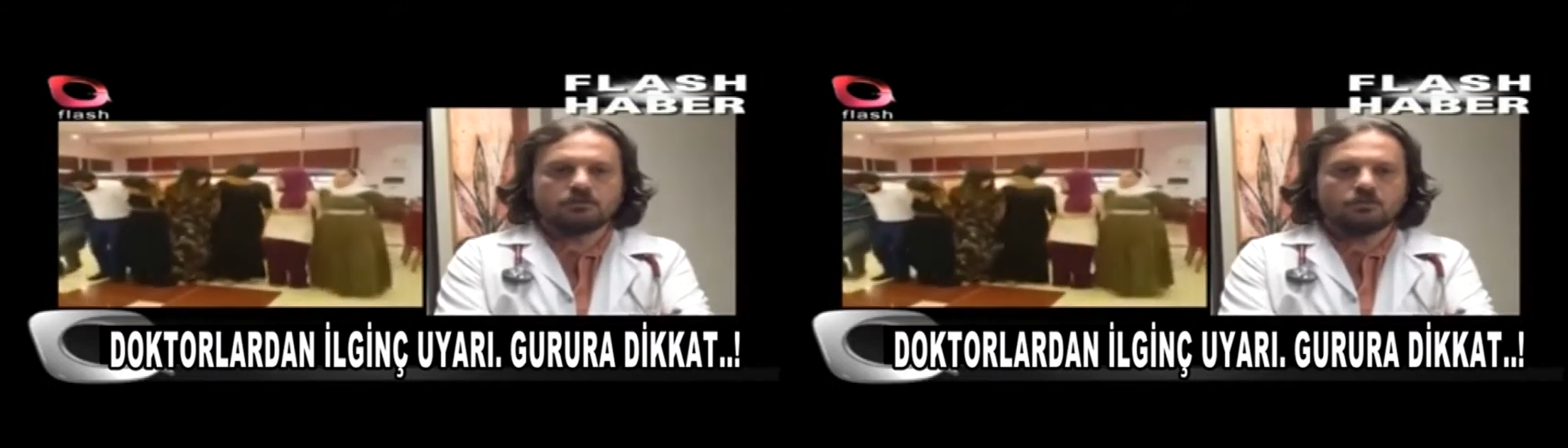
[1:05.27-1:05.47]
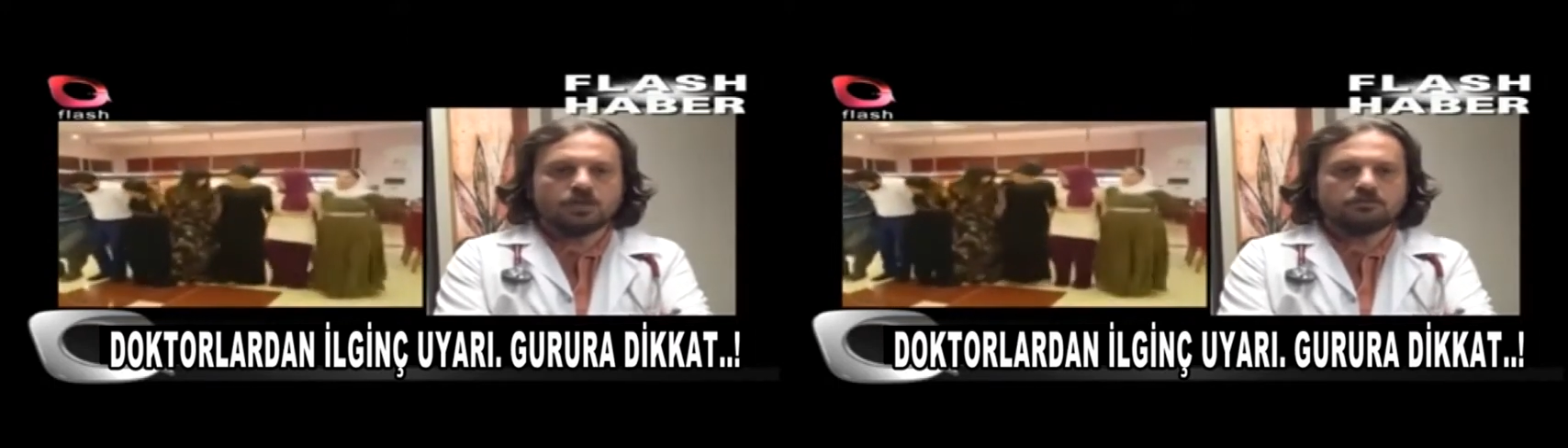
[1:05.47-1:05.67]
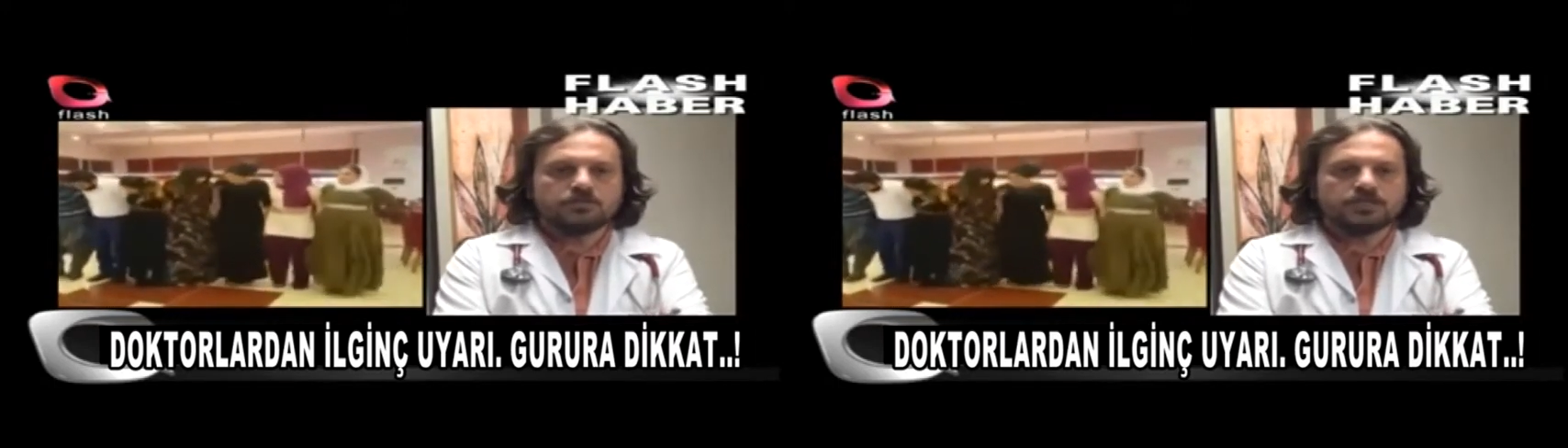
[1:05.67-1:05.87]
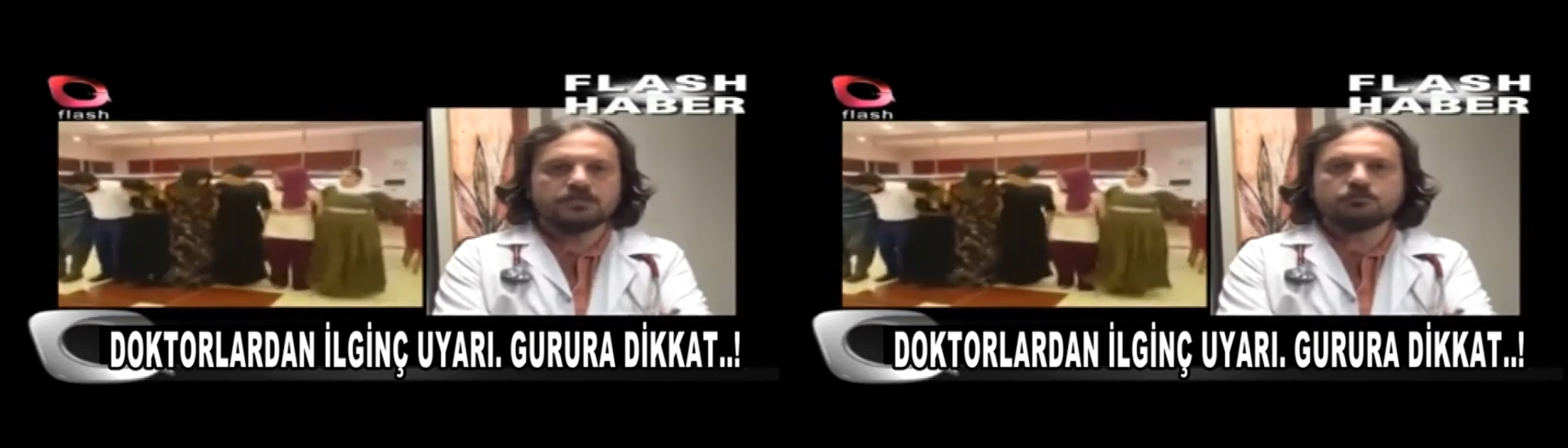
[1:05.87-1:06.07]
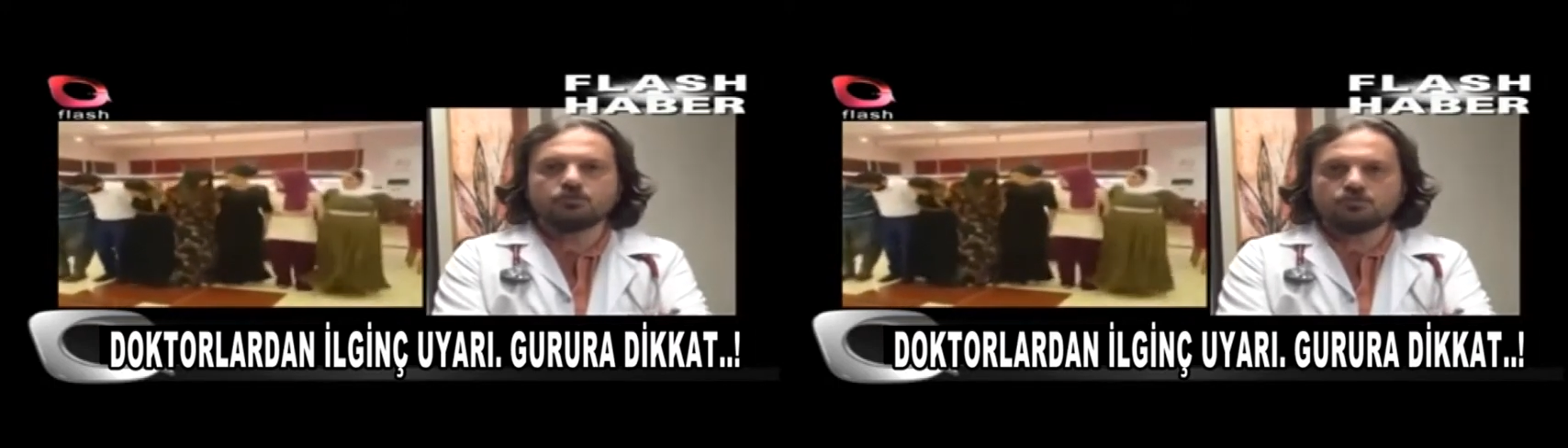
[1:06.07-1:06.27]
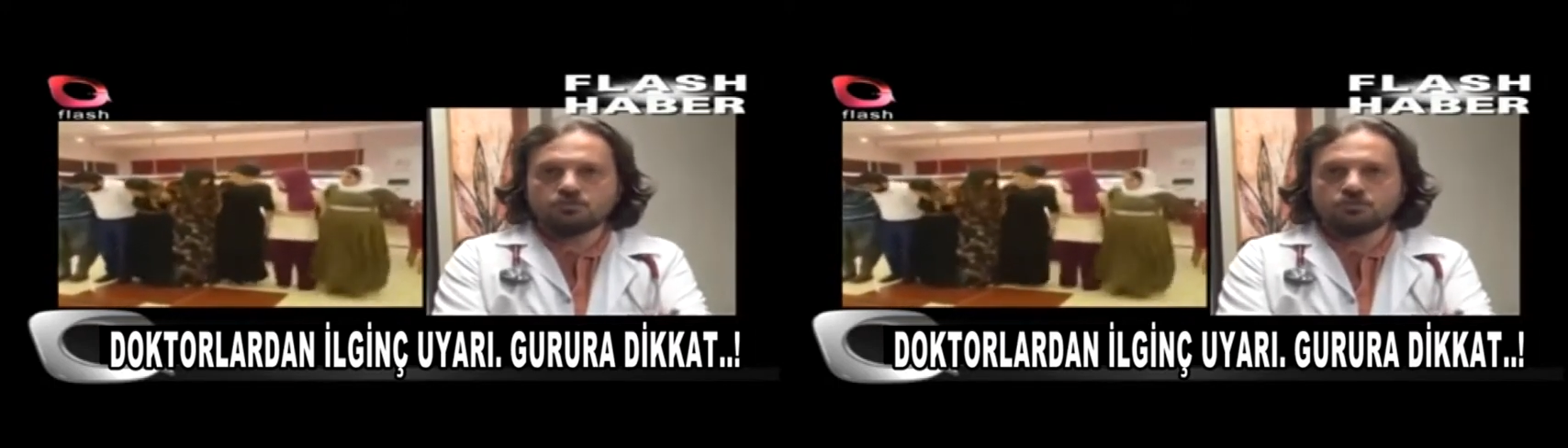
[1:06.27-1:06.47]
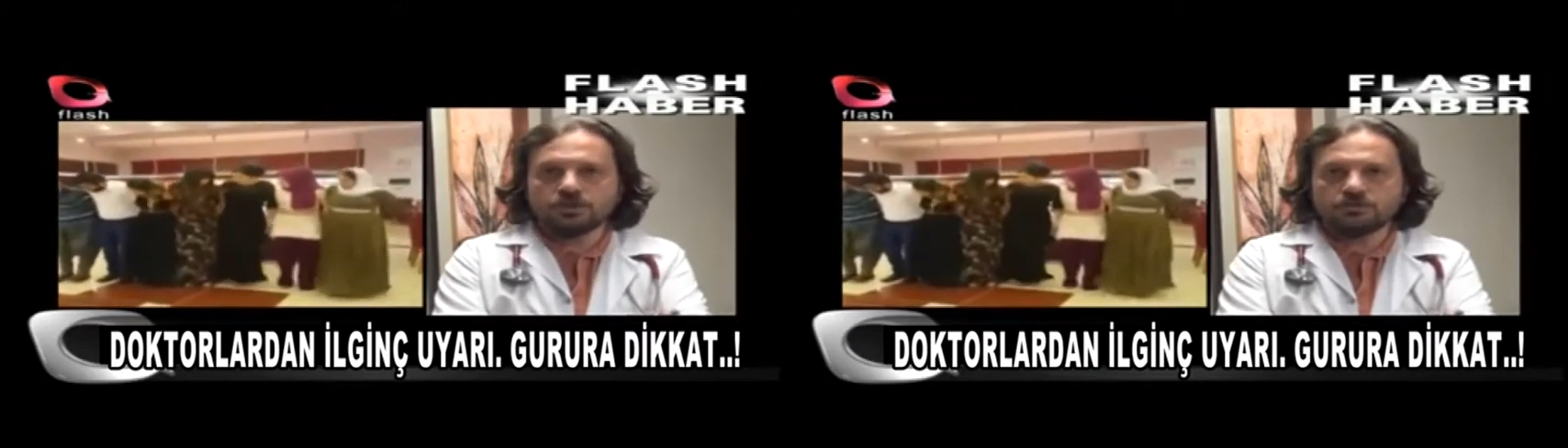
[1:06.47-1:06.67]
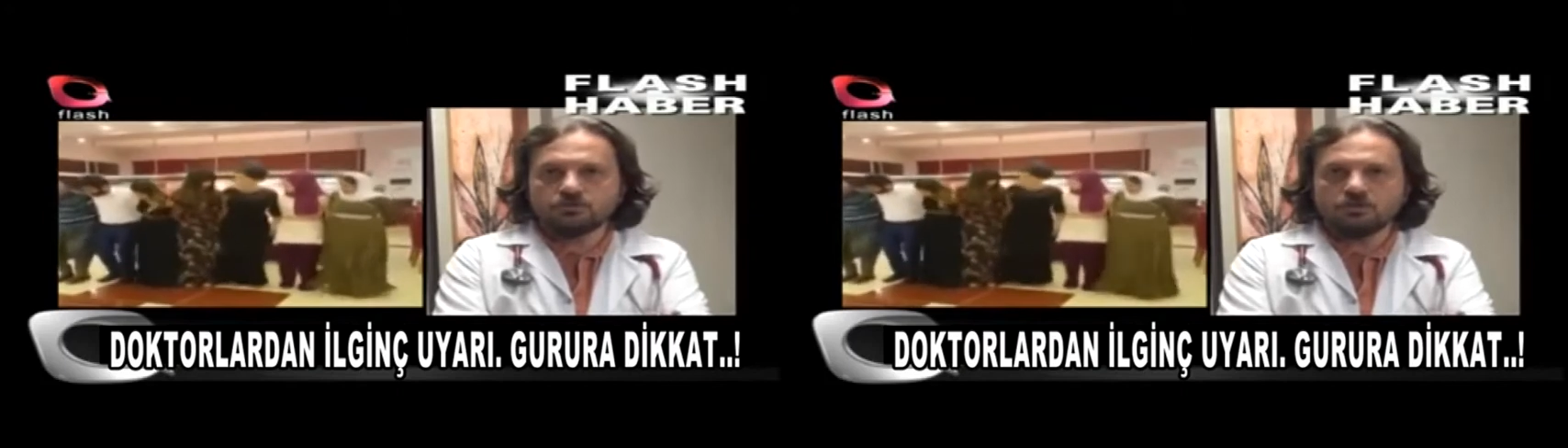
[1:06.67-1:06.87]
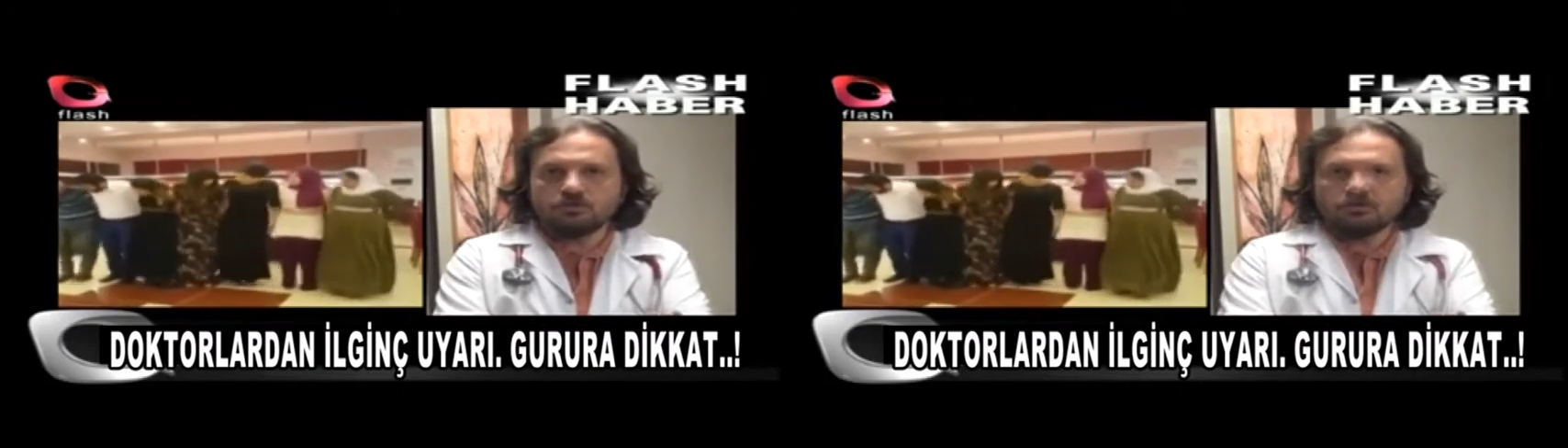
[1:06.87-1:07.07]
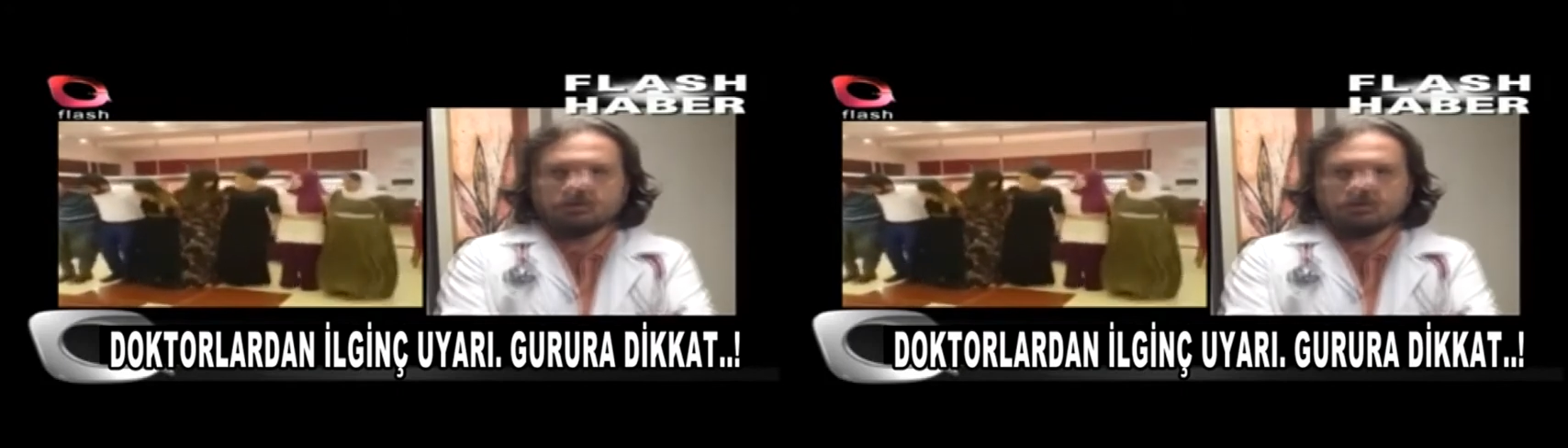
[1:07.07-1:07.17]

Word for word: önemli bir ritim bozukluğuna giriyor.